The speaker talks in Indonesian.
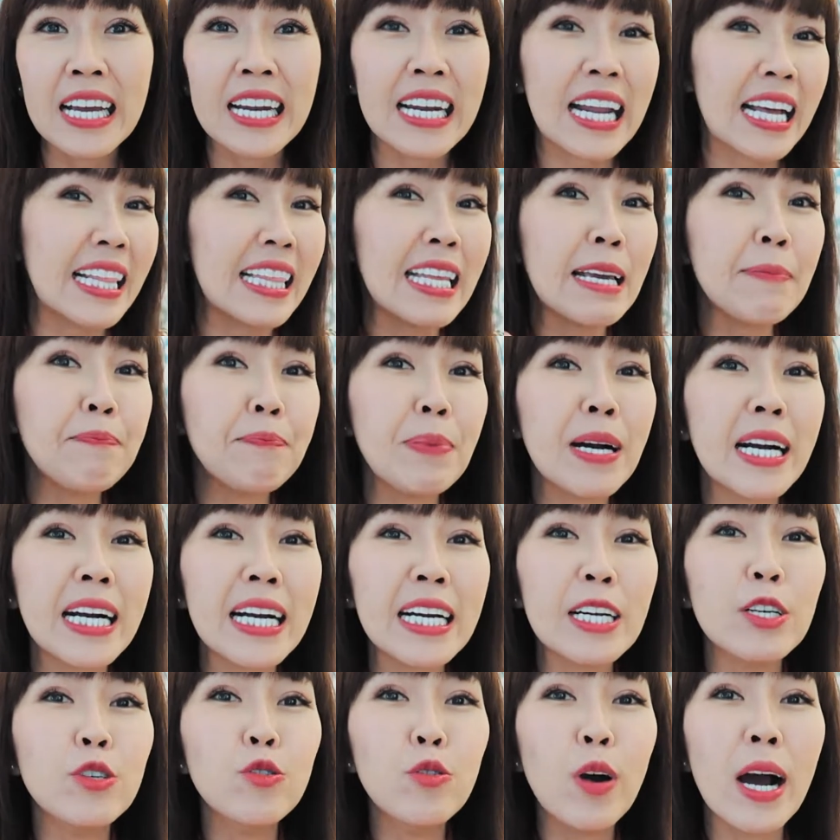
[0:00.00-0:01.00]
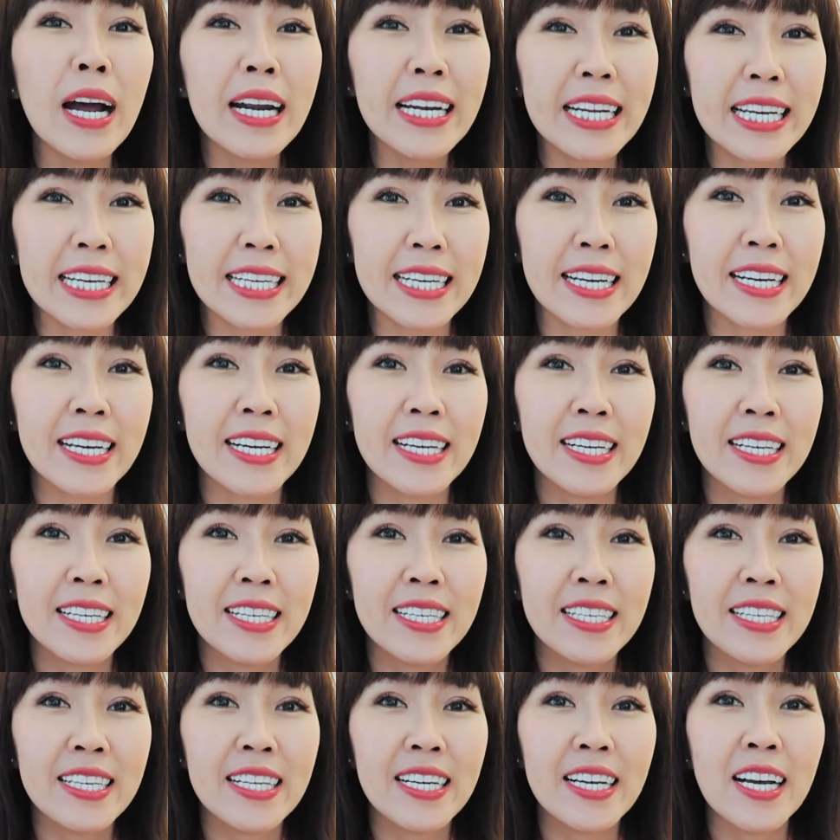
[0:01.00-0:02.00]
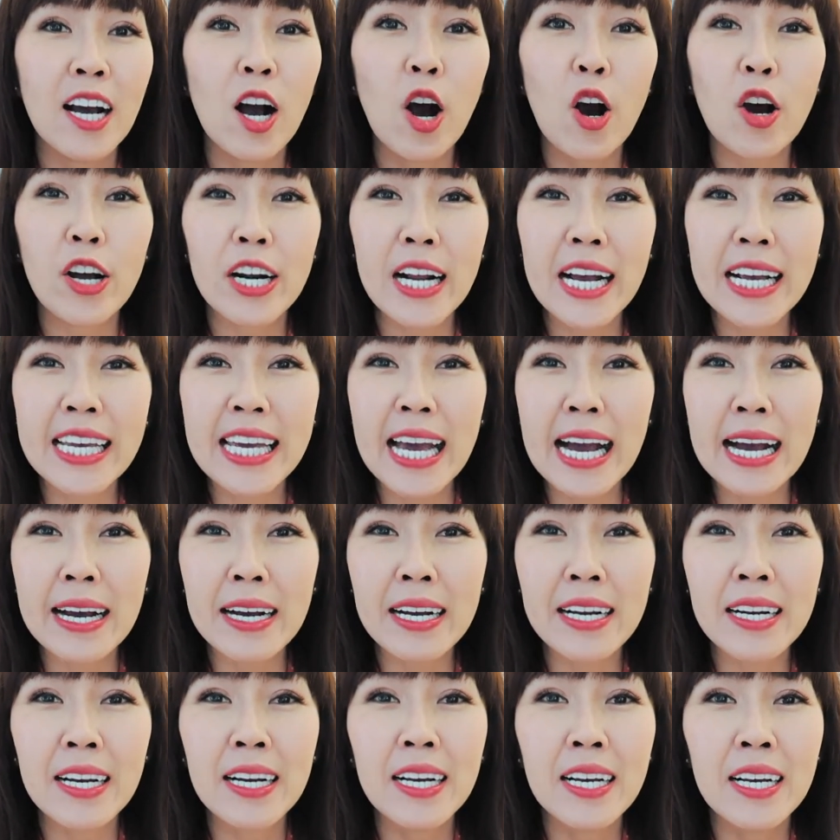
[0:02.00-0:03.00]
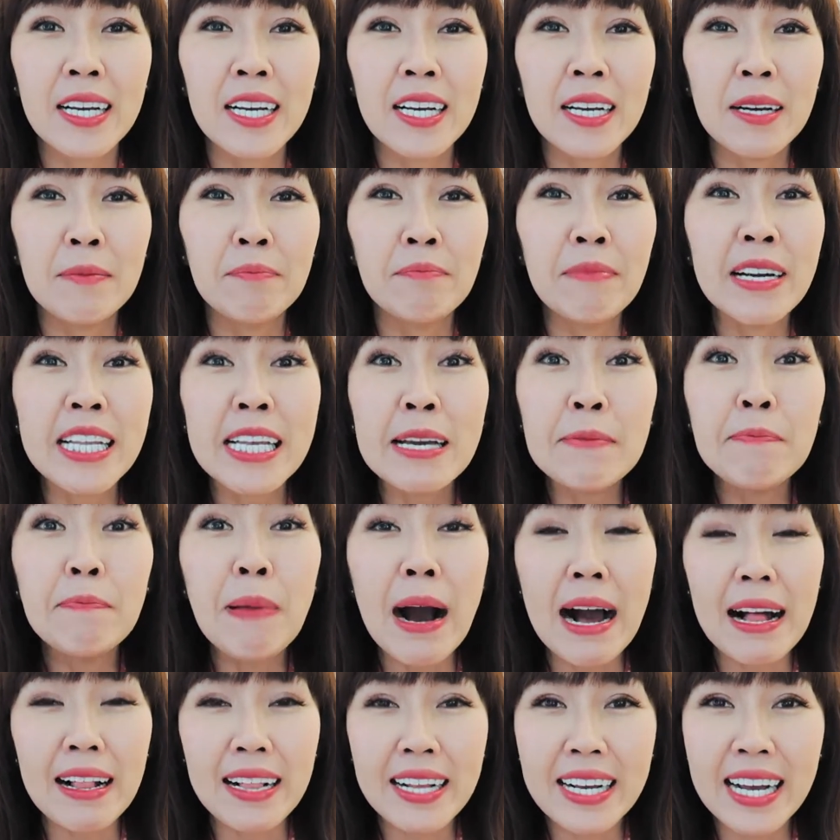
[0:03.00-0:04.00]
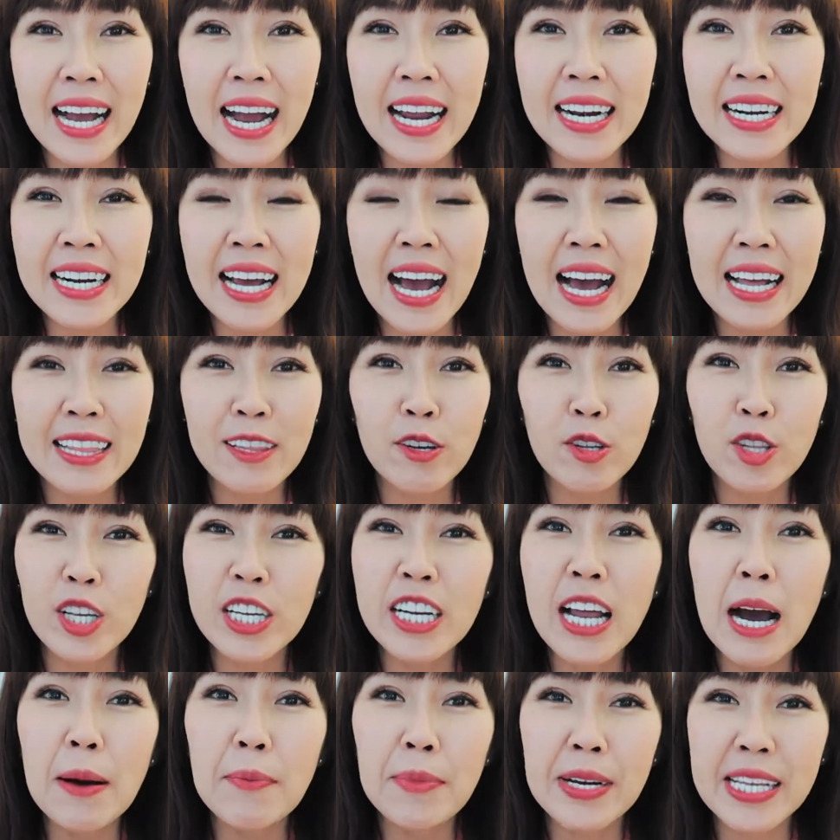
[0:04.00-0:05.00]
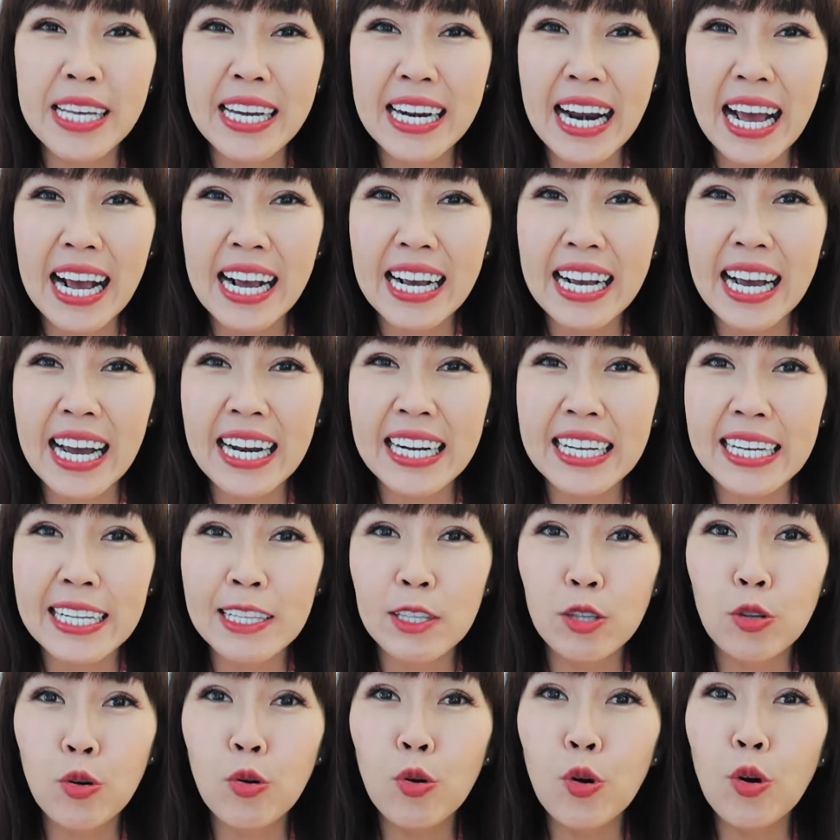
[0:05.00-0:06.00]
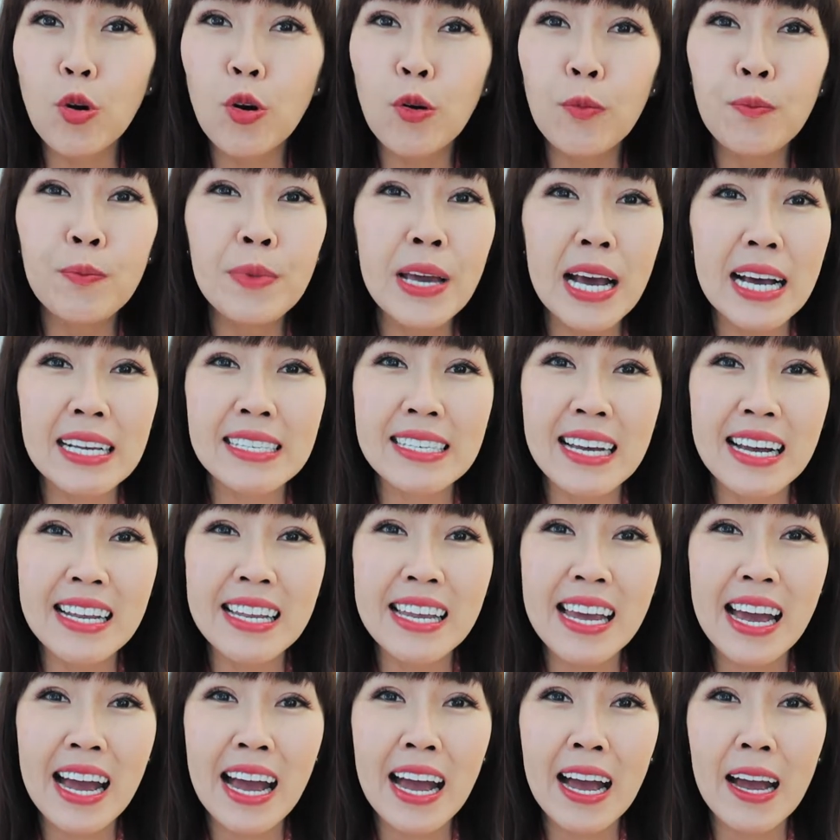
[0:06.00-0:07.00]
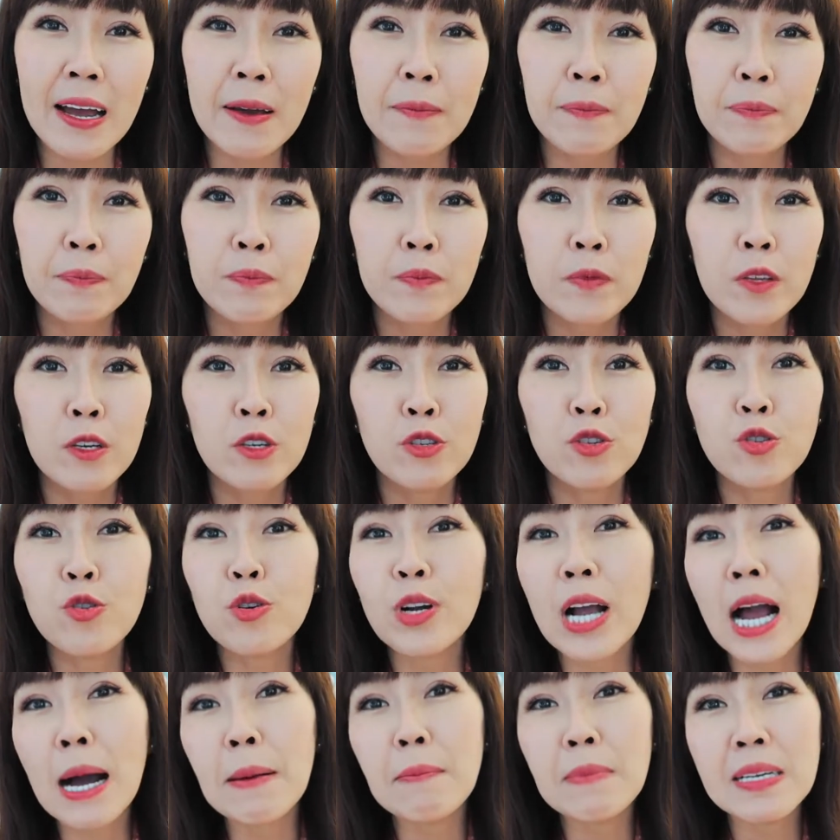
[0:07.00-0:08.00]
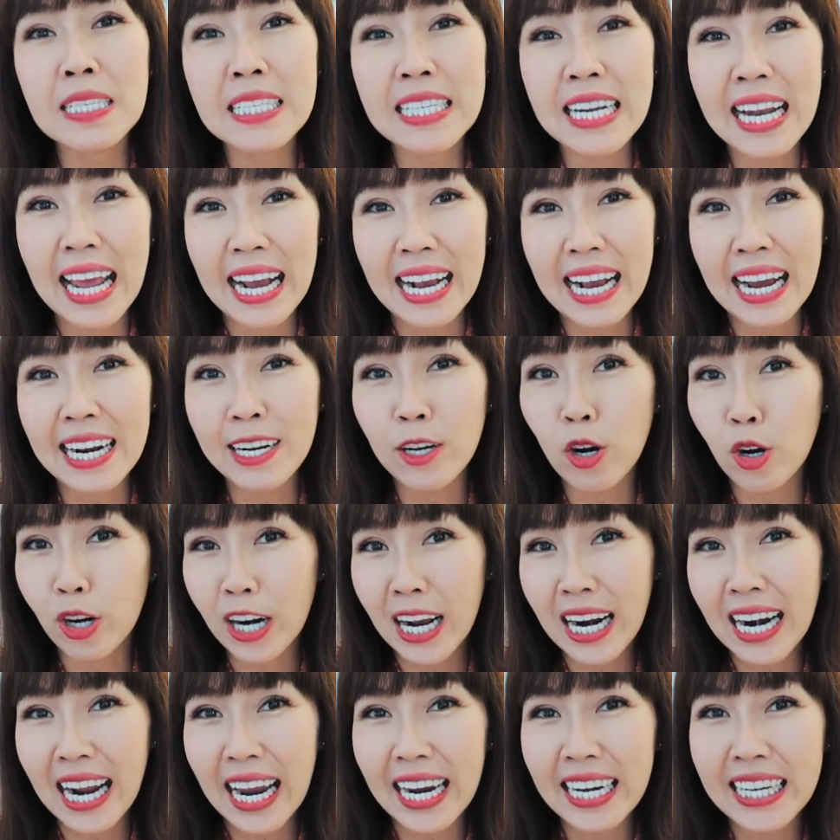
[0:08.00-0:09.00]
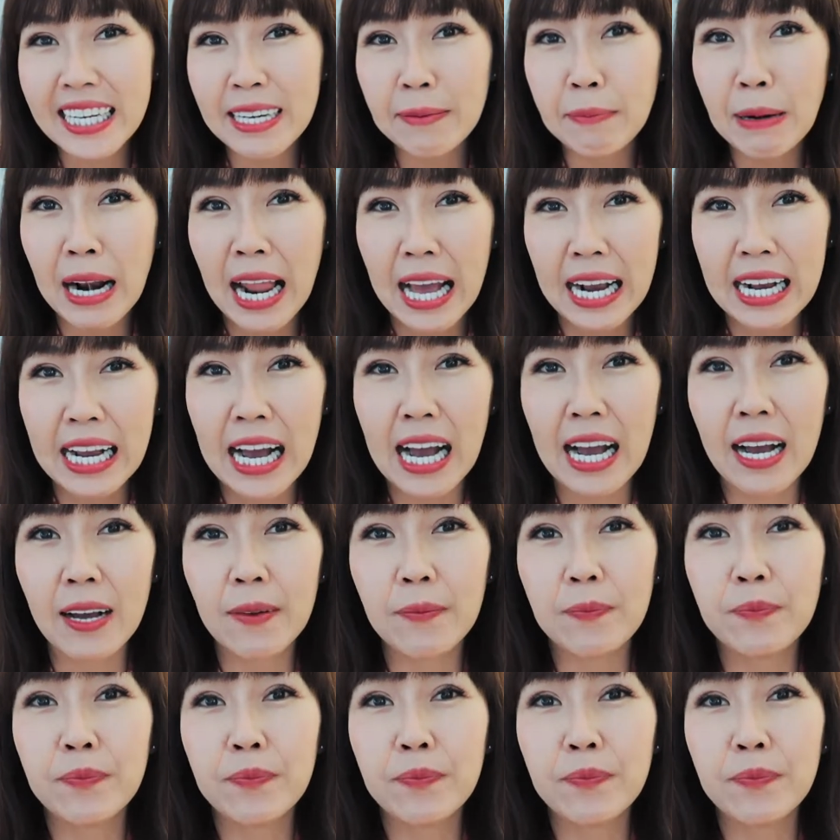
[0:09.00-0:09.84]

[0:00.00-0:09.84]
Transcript: Nah, tipe kedua nih, orang yang menyebalkan atau tidak menyenangkan itu biasanya suka menjelekkan orang lain di belakang.